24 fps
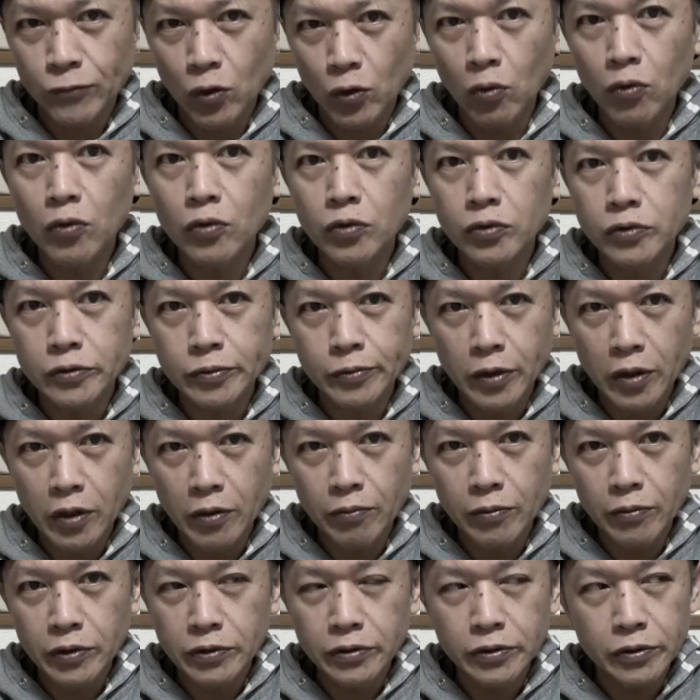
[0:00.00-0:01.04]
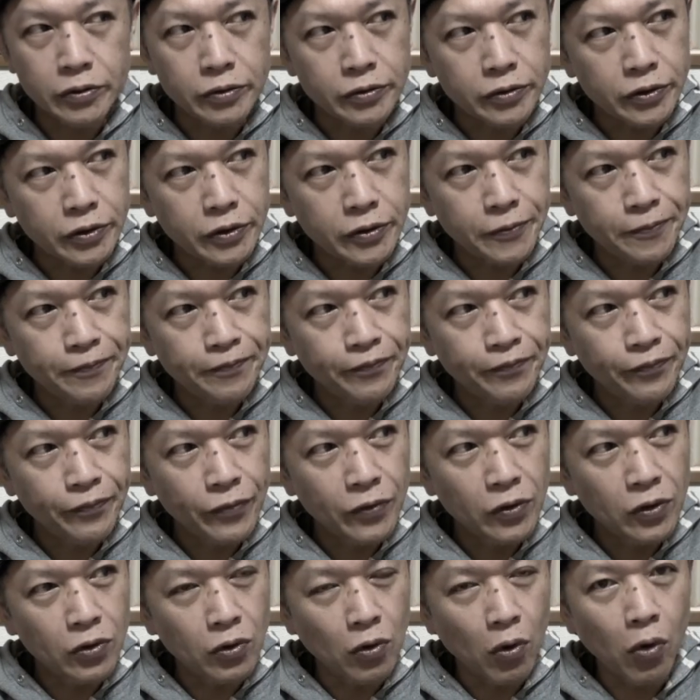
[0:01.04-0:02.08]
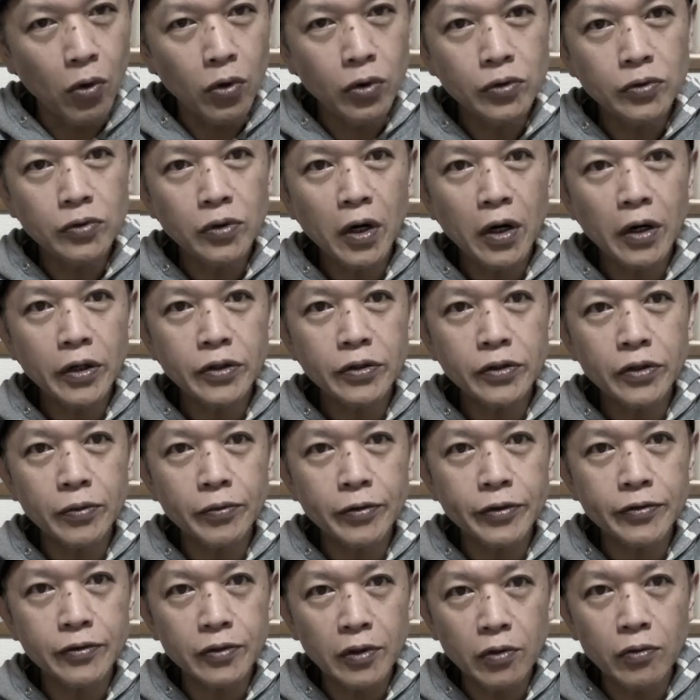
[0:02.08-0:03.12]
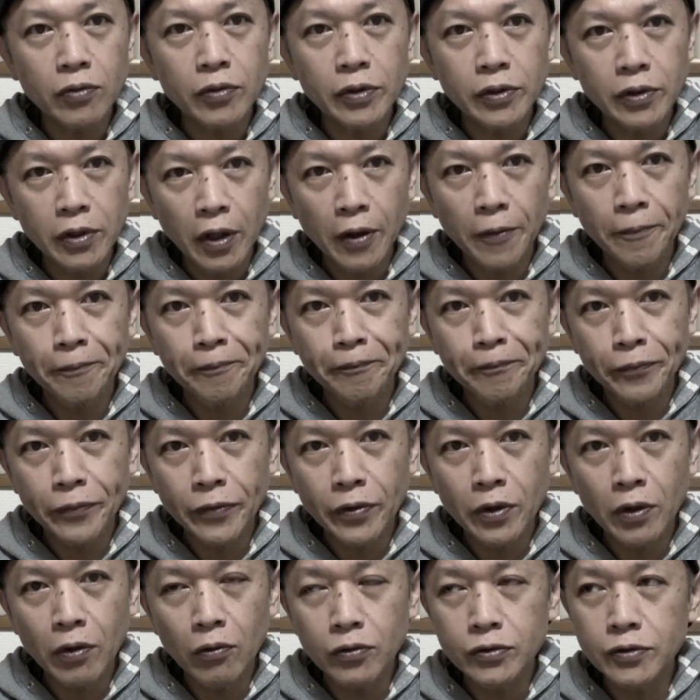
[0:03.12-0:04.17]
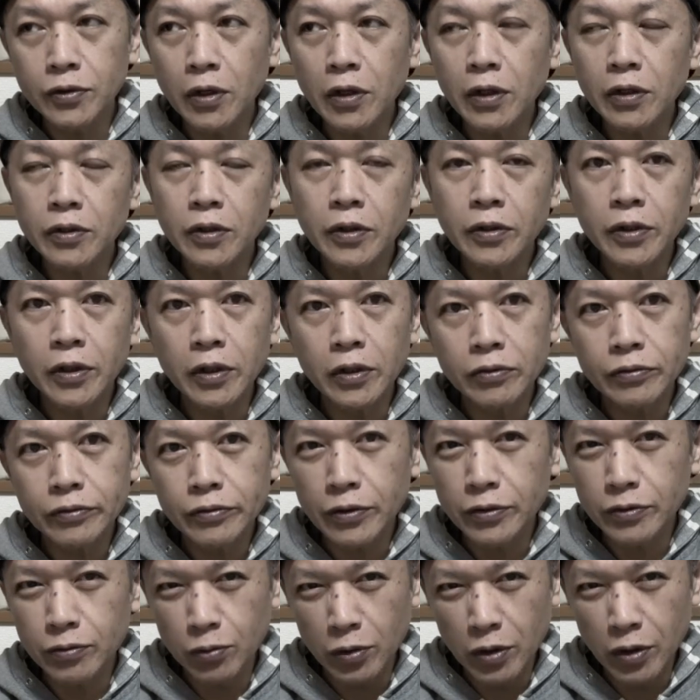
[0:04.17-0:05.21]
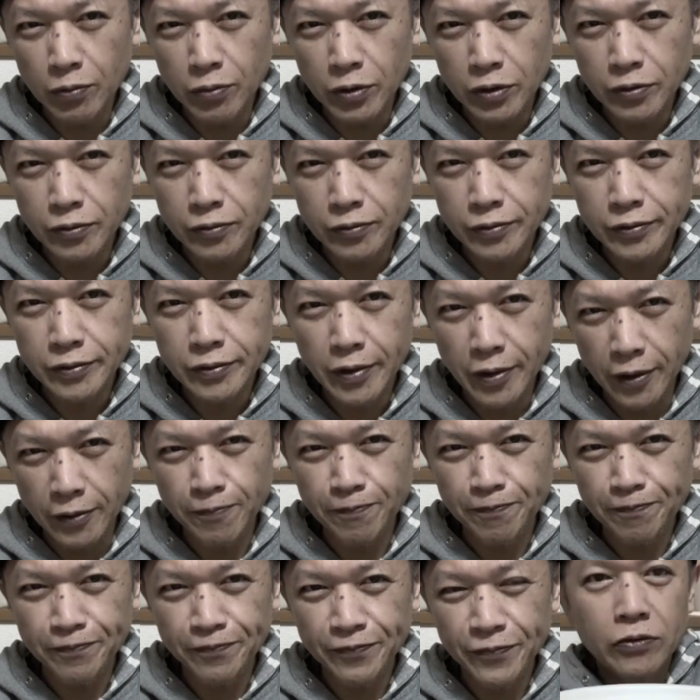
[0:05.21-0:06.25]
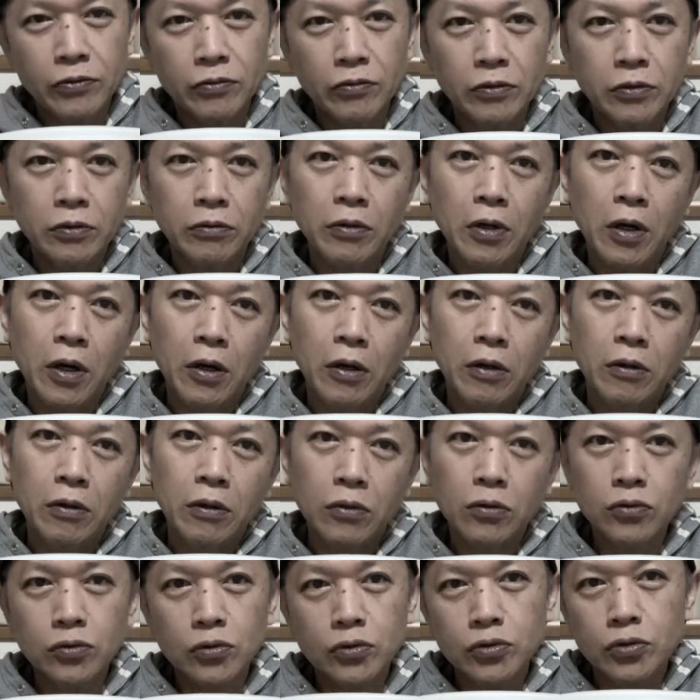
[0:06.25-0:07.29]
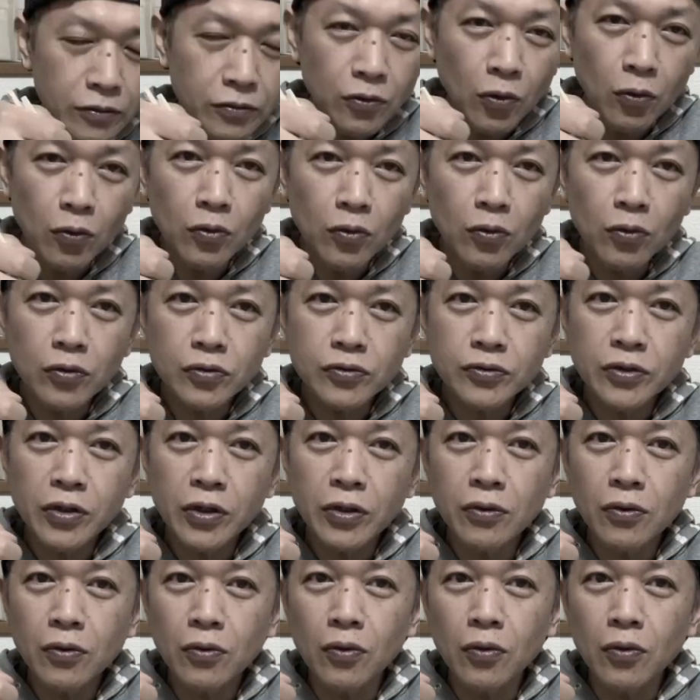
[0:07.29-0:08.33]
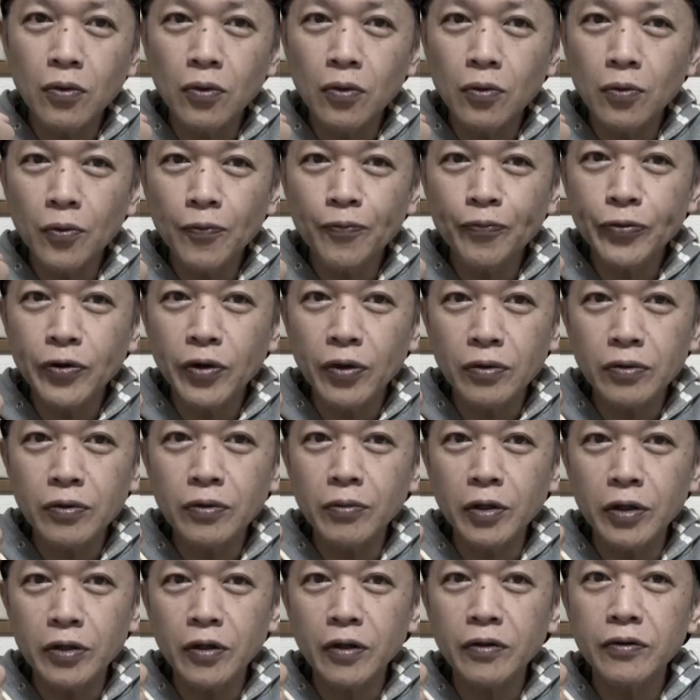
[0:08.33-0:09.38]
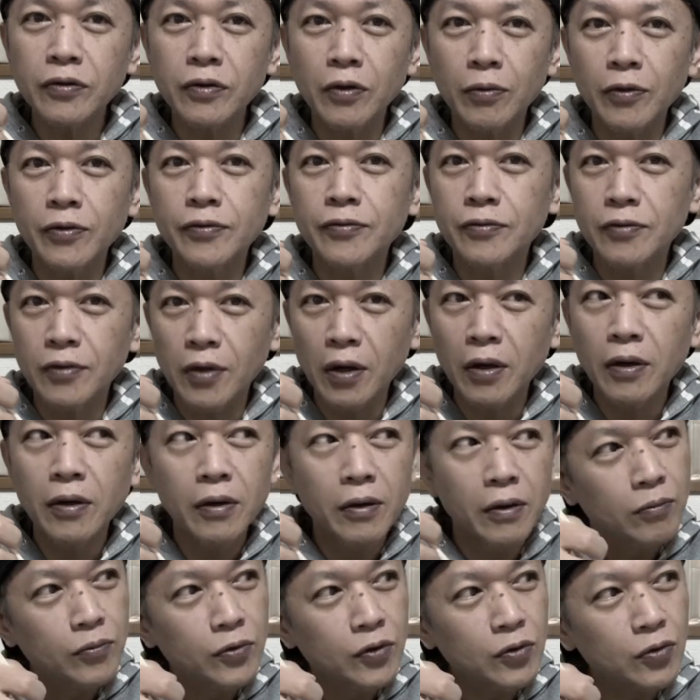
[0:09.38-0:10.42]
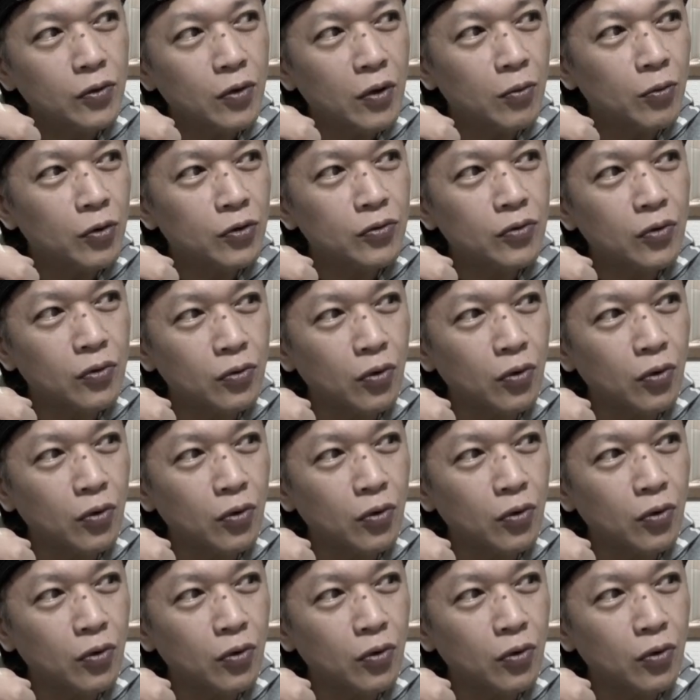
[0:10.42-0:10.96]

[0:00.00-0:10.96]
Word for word: あっさりめの味噌スープは濃いめのお味噌汁を魚介だしで割った感じですかね。濃厚でもなく味噌汁でもなく個性を感じました。